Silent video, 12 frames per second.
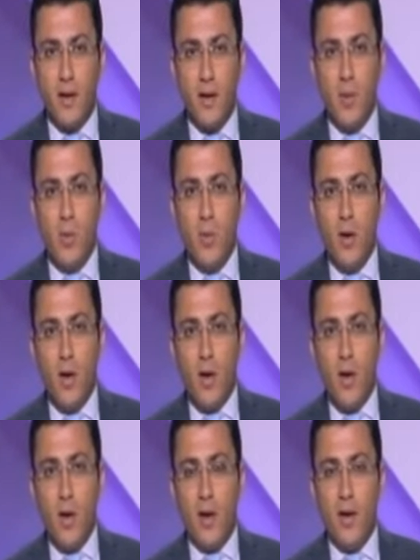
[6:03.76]
أو
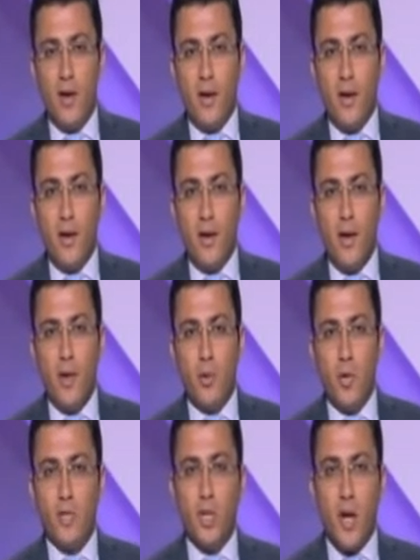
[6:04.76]
الحراك لا
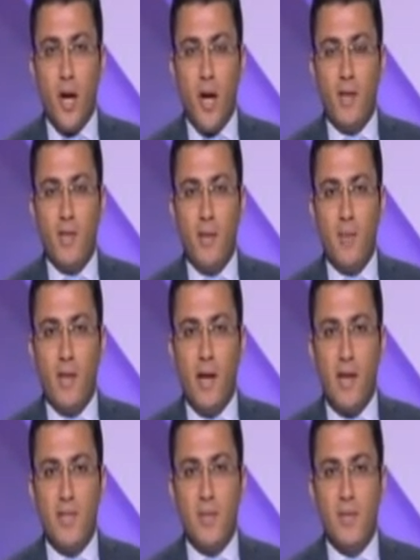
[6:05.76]
يرشح أحدا من
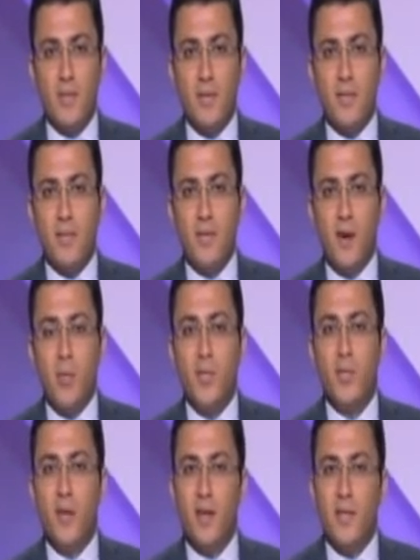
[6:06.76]
الأحزاب السياسية أو من
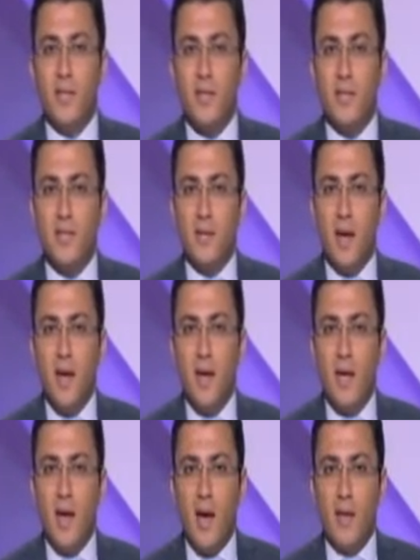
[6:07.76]
التيارات السياسية
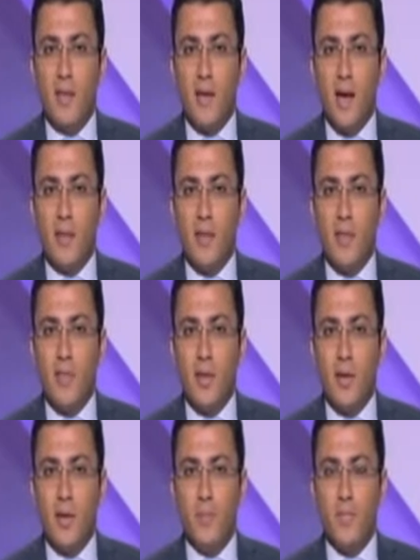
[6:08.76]
أن يتحدث
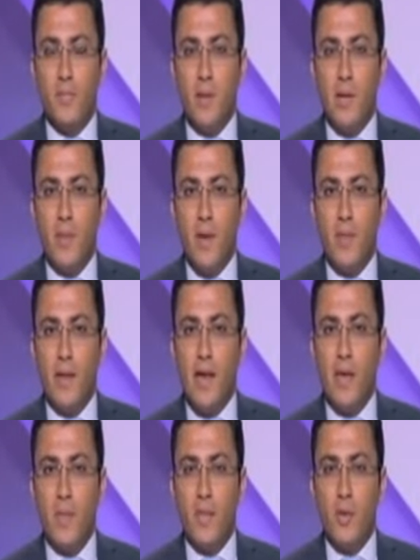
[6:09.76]
باسمه لماذا إلى
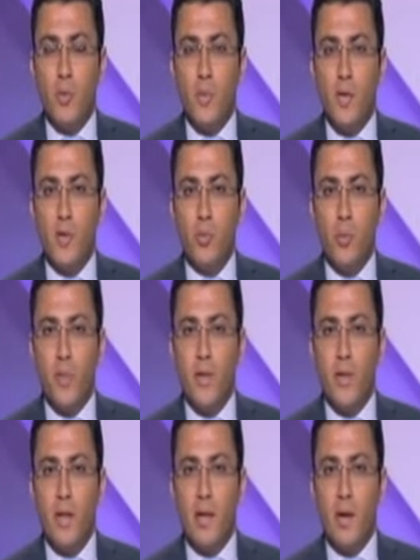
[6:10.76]
أي مدى يمكن أن تمثل
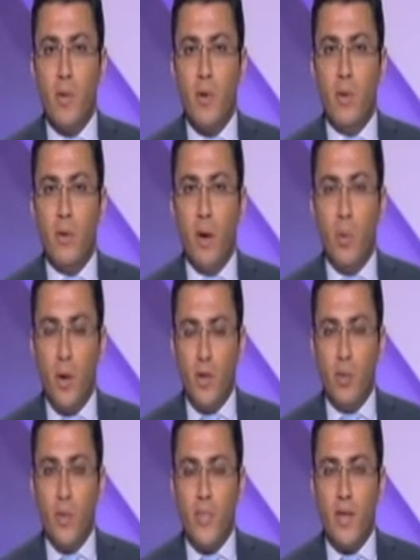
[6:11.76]
ذلك أو أن
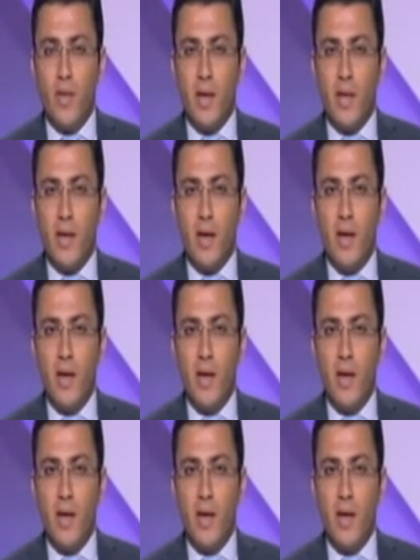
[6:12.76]
يمثل ذلك